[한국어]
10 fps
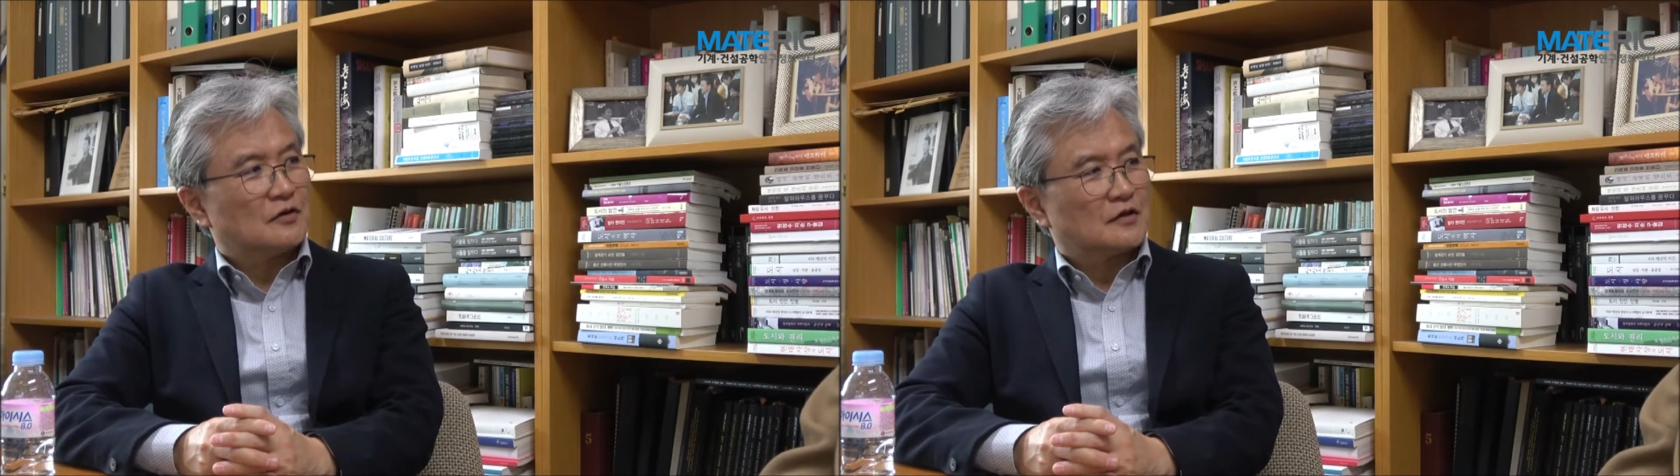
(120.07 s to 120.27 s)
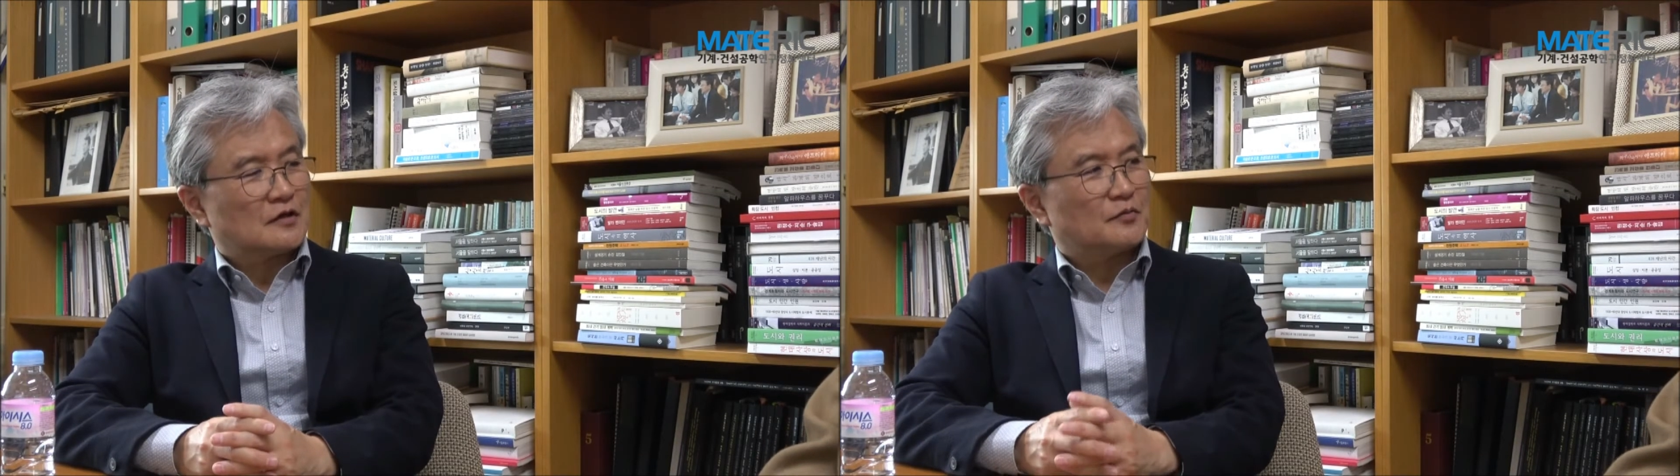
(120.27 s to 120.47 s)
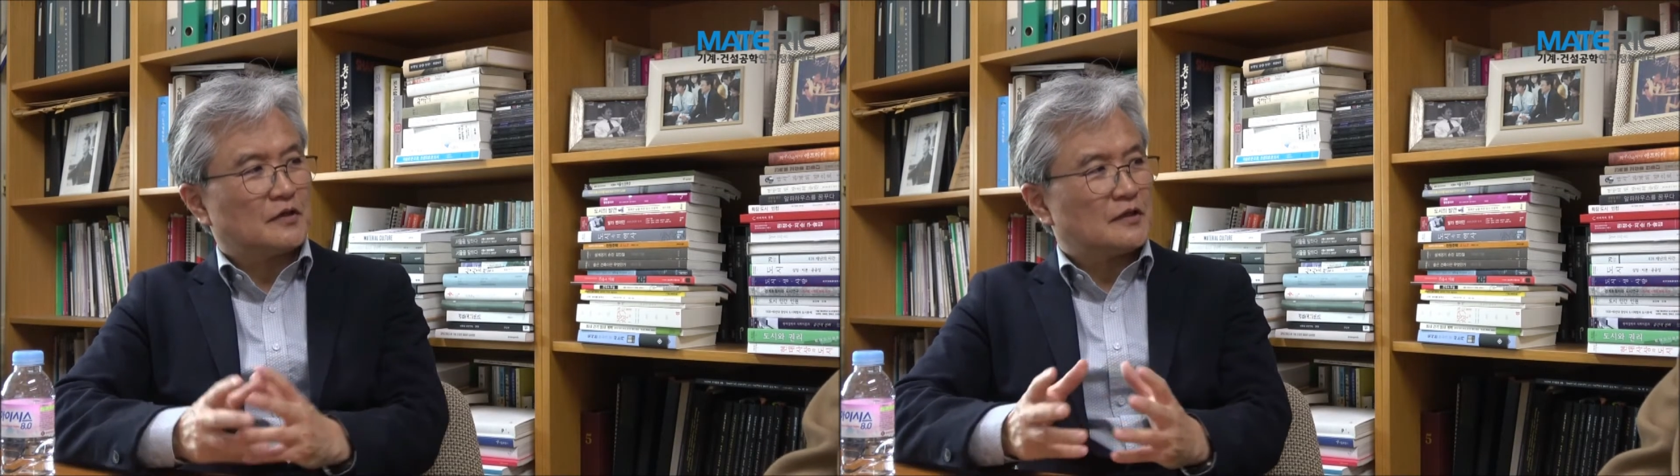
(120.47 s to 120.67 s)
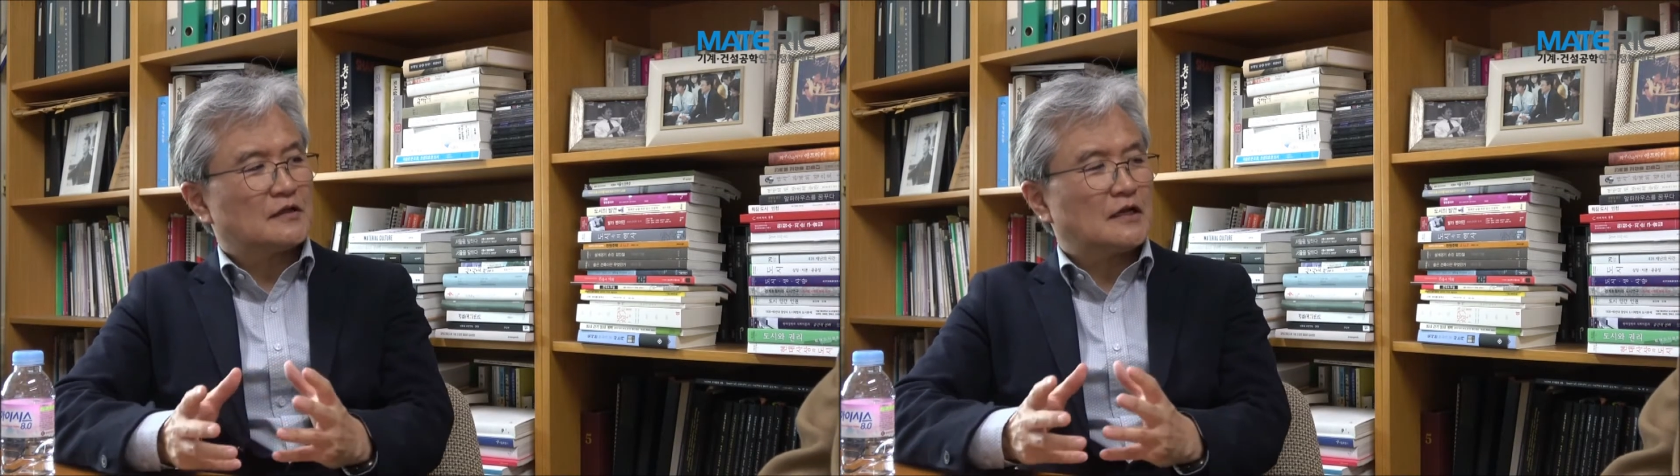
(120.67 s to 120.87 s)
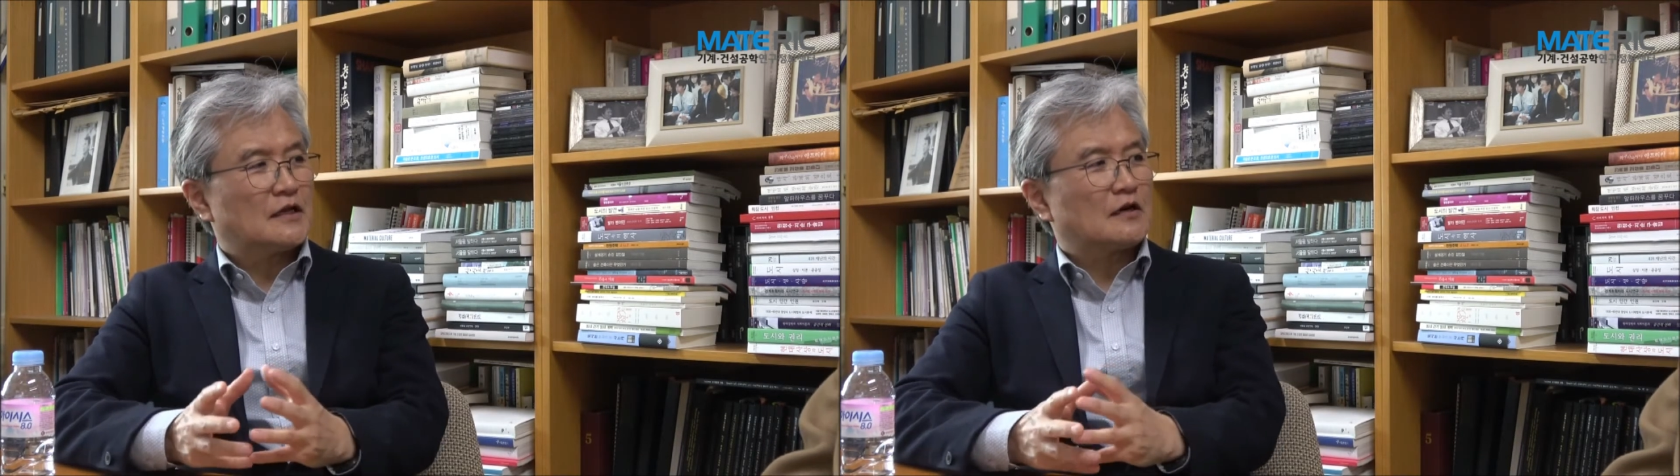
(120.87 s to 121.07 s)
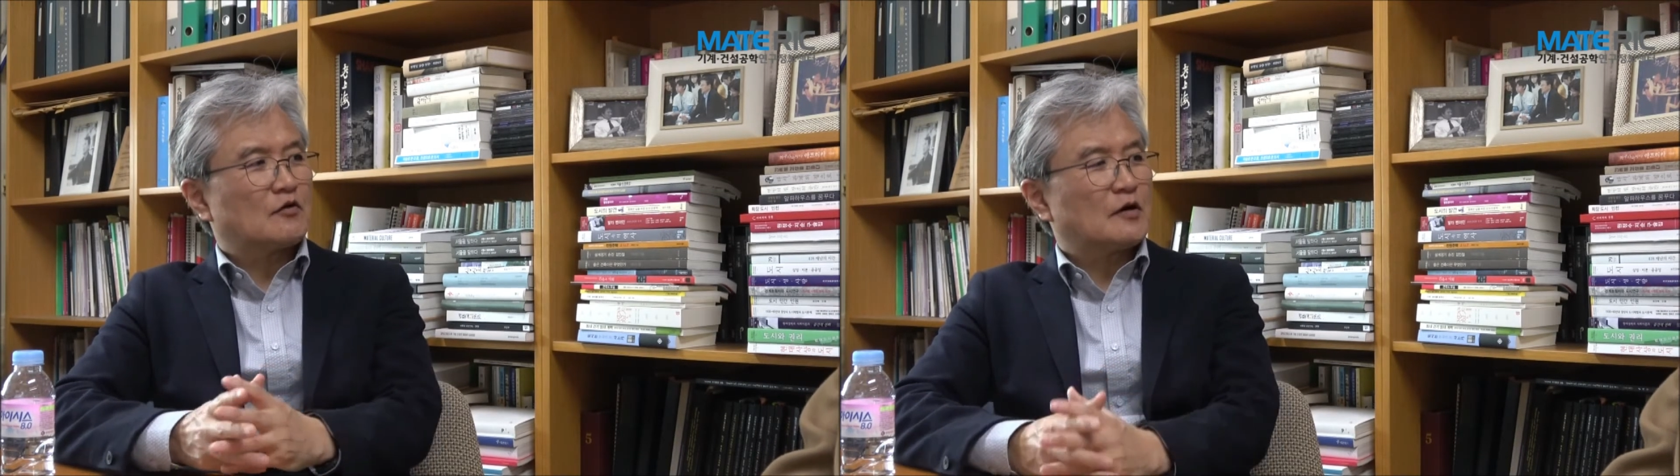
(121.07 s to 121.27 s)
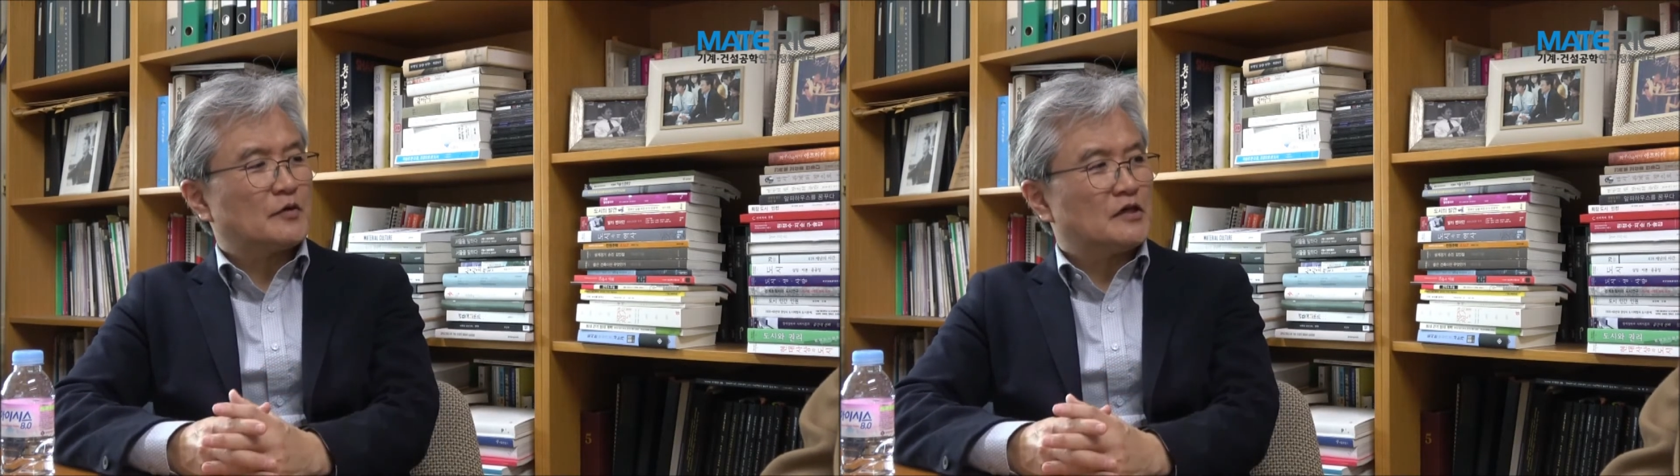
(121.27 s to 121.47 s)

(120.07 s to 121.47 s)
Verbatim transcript: 그러니까 비엔날레라고 하면